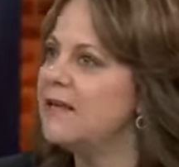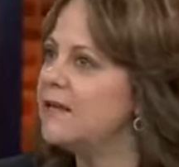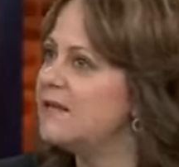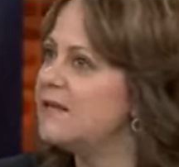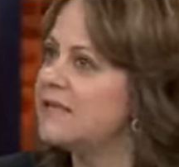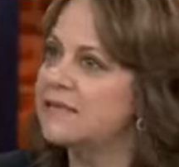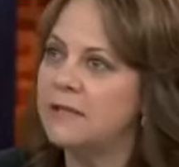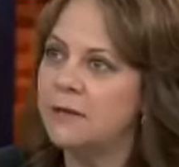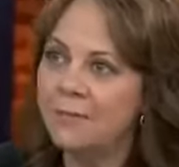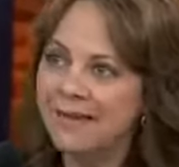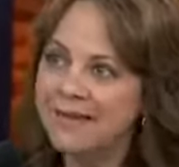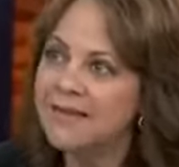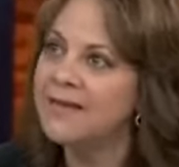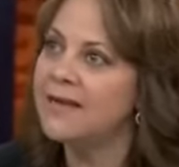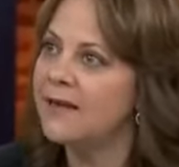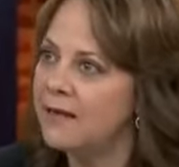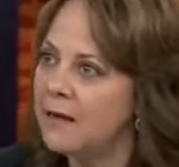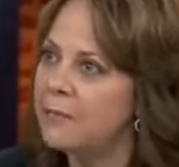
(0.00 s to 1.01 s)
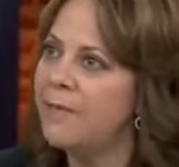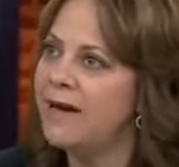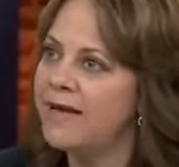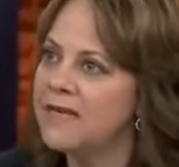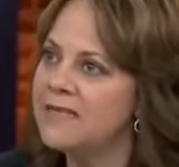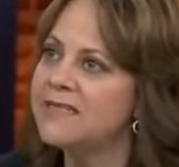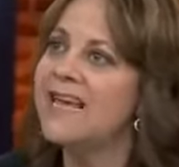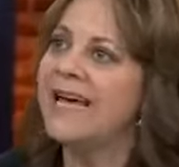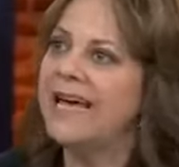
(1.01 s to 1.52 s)
y sistemática del
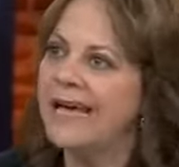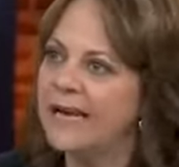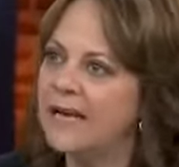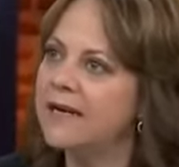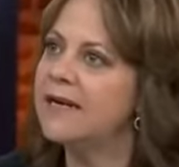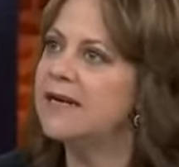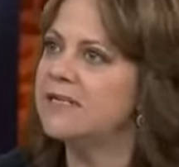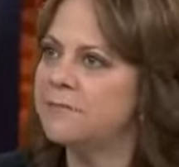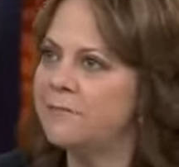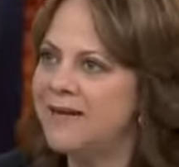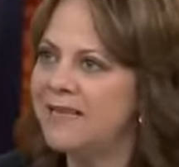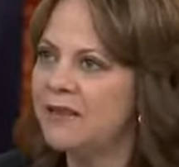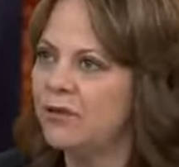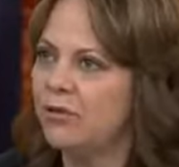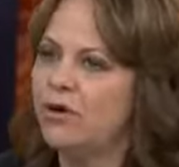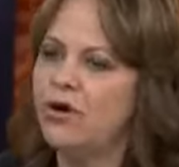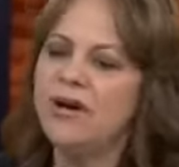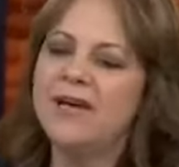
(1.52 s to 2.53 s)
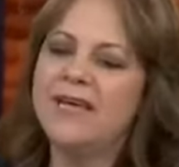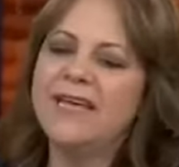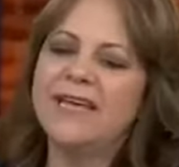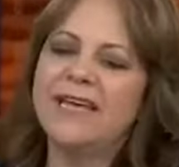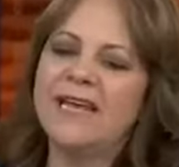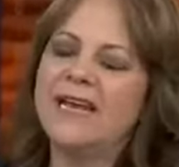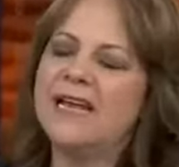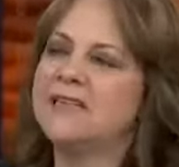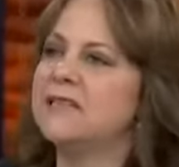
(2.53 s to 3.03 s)
país, el respeto, y
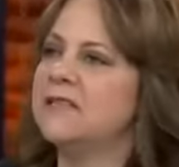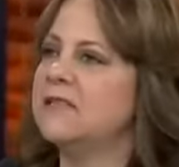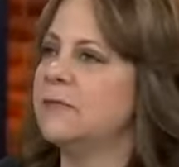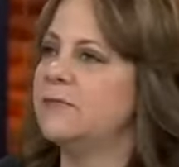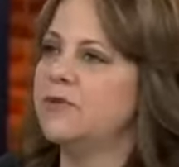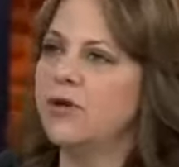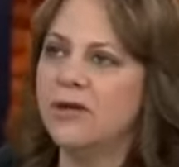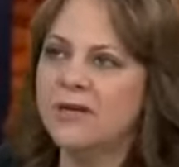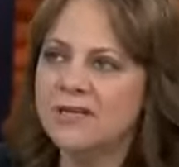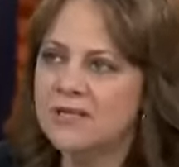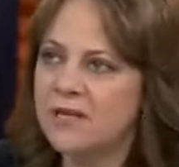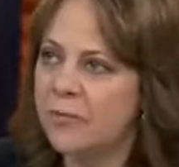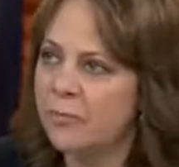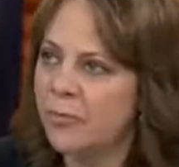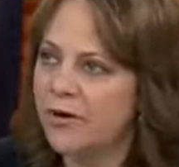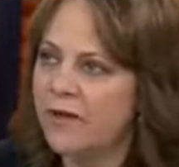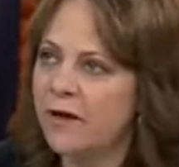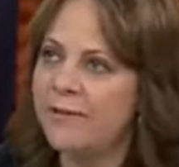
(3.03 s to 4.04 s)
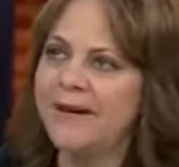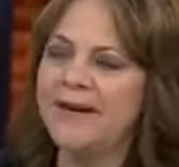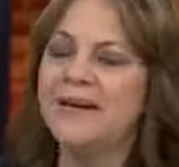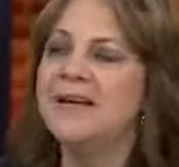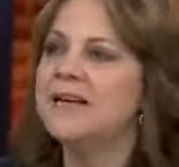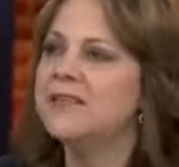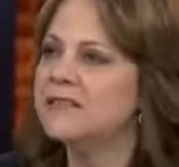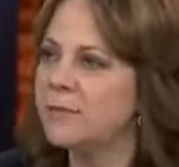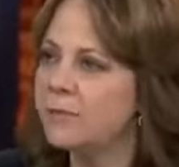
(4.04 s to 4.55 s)
que las excepciones que pueda haber
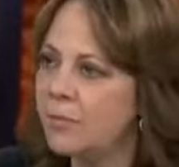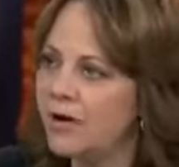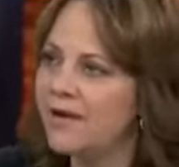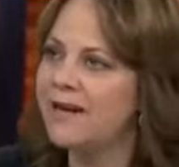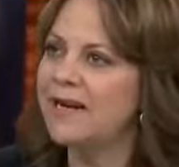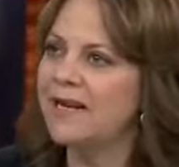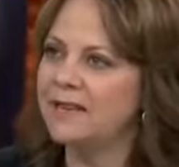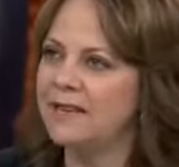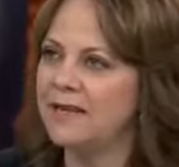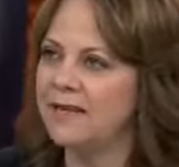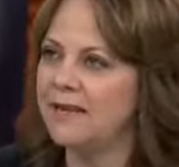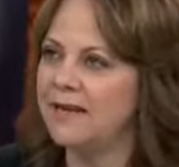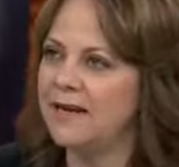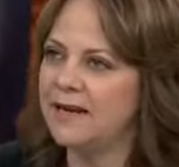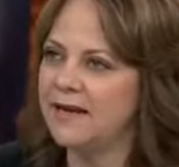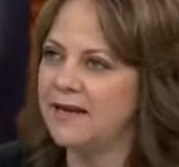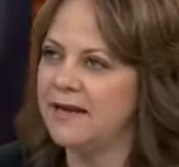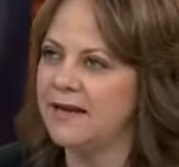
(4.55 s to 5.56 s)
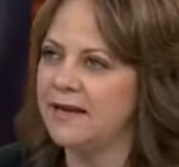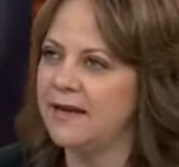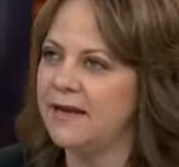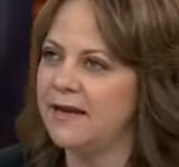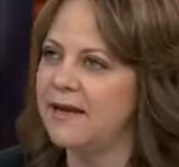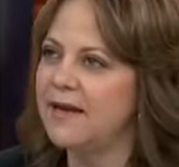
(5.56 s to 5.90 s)
se puedan atender. Eh,